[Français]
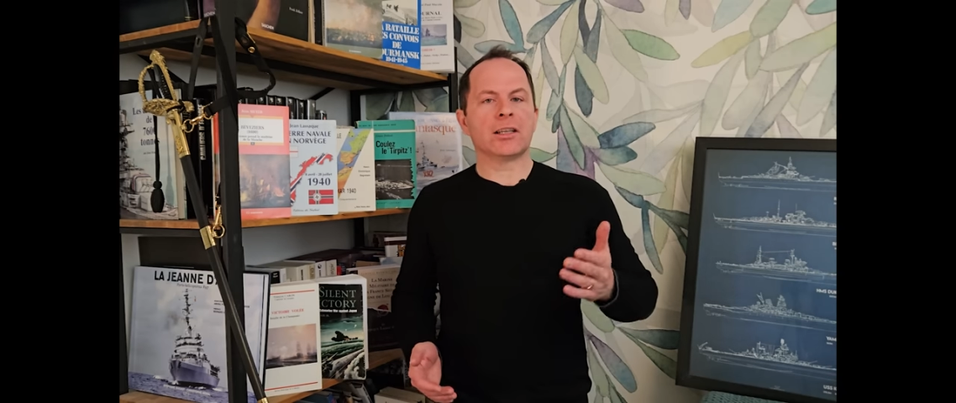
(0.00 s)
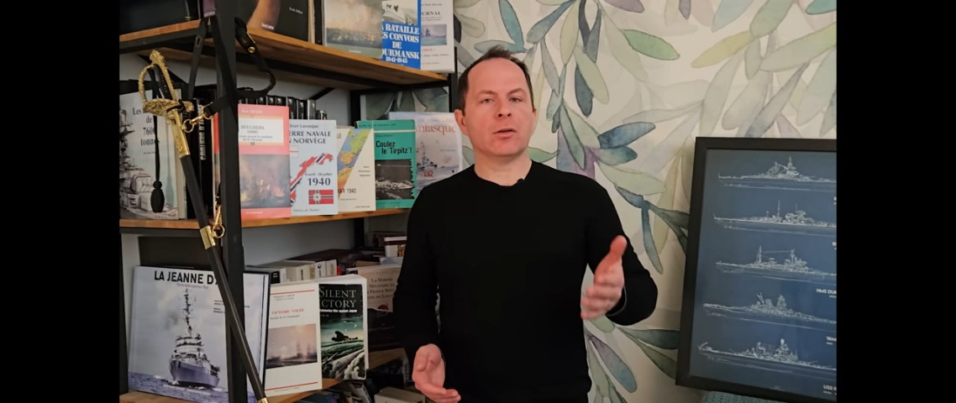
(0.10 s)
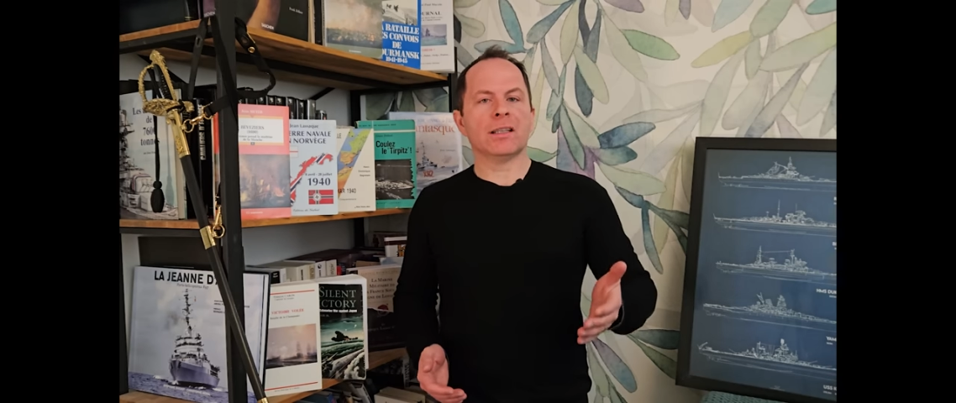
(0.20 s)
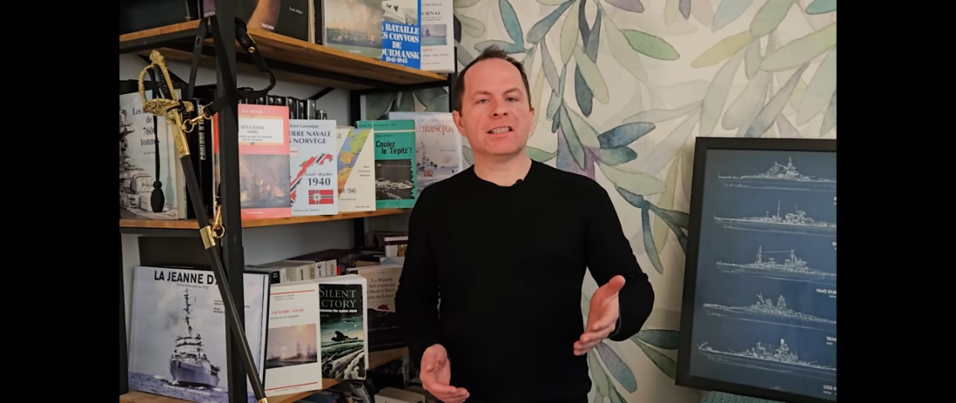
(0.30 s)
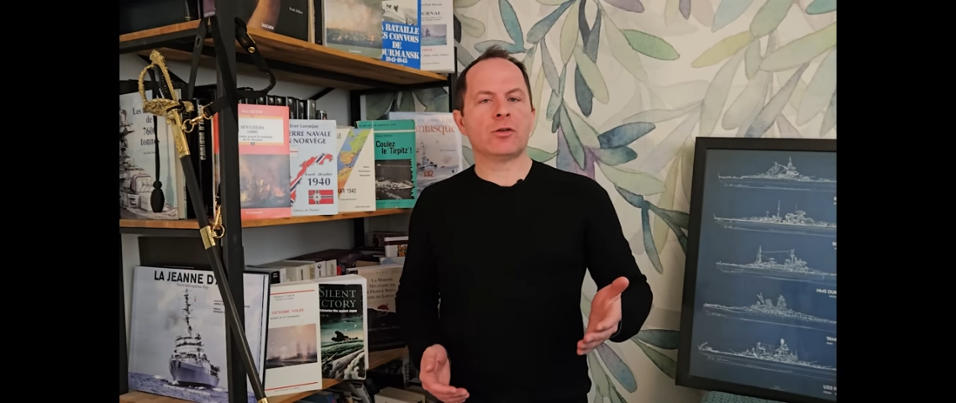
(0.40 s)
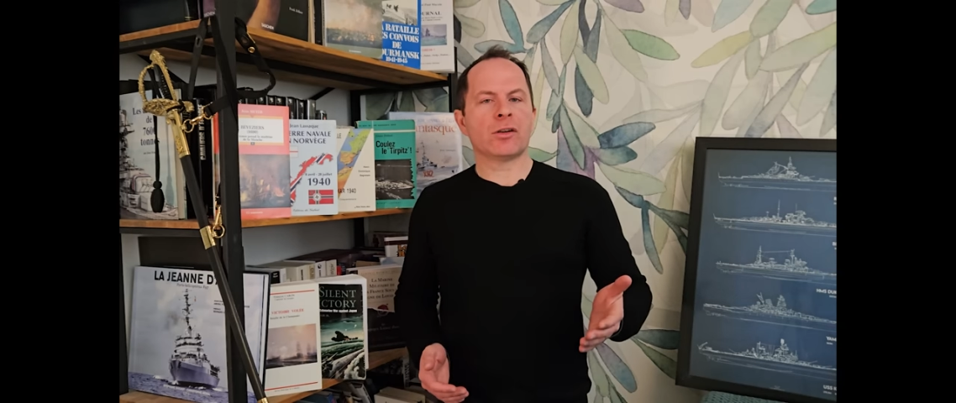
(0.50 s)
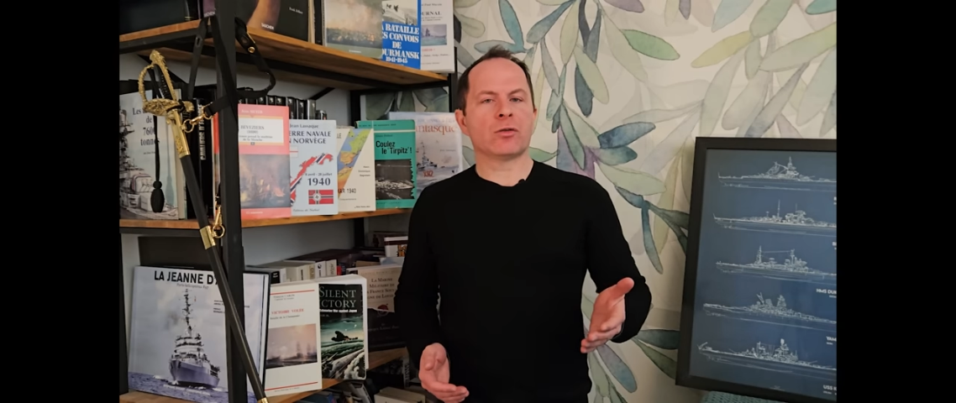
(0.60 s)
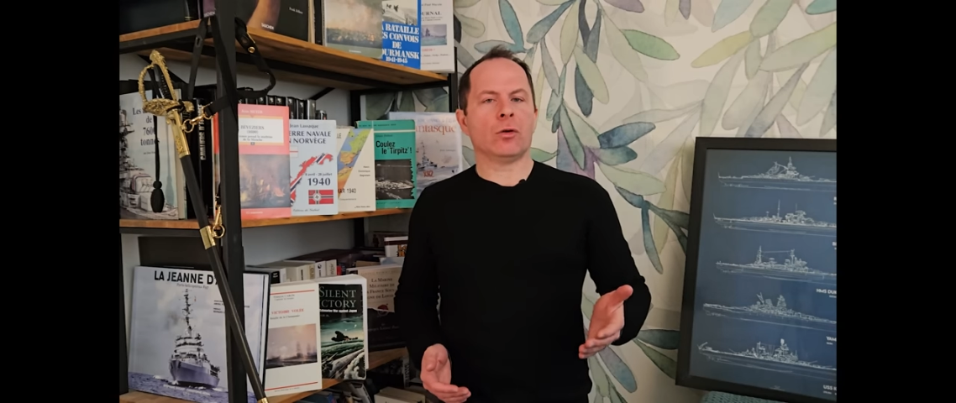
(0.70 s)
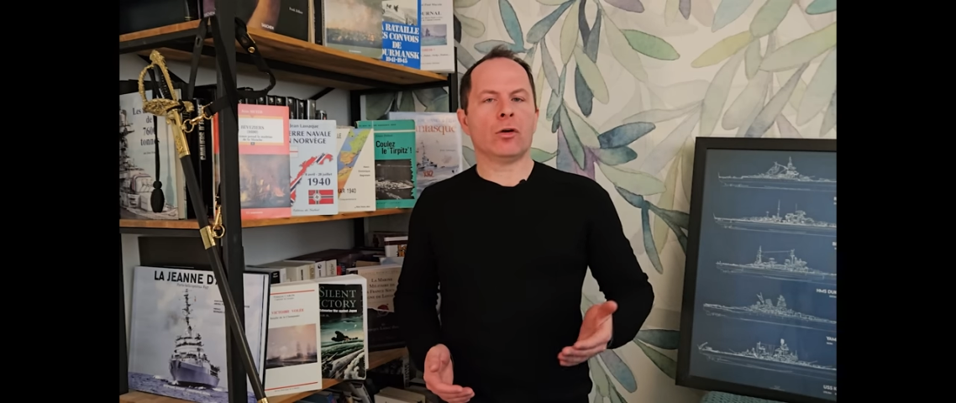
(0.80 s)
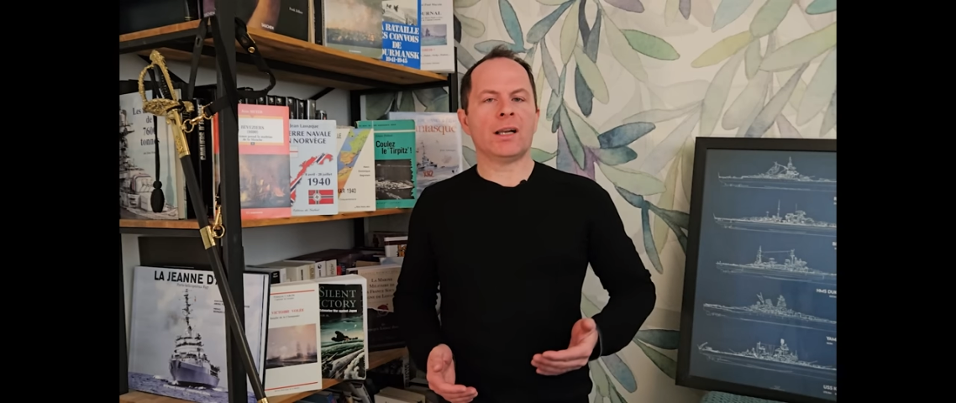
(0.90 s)
que la
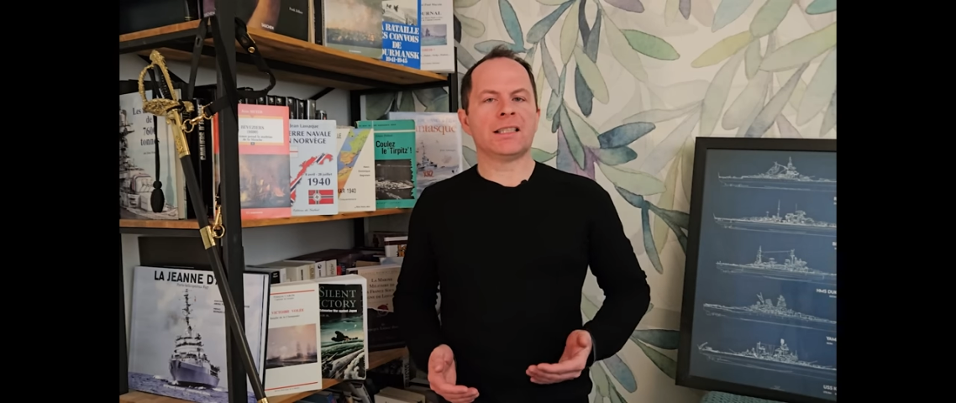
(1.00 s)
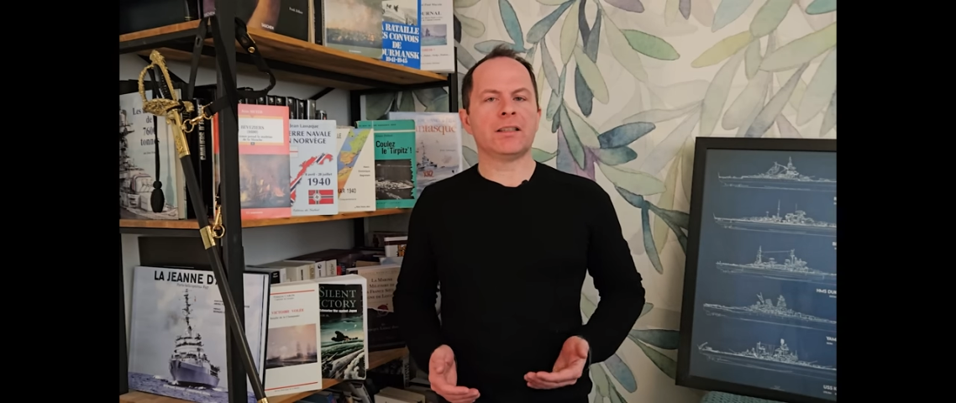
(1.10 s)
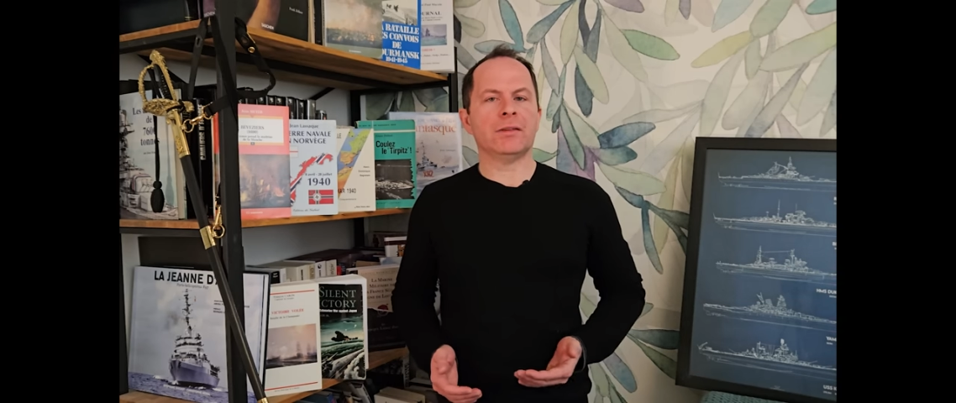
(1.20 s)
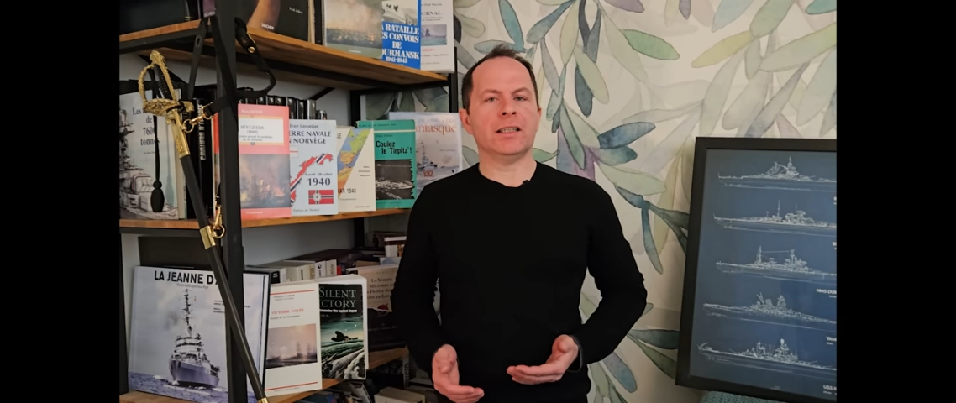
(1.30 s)
situation relative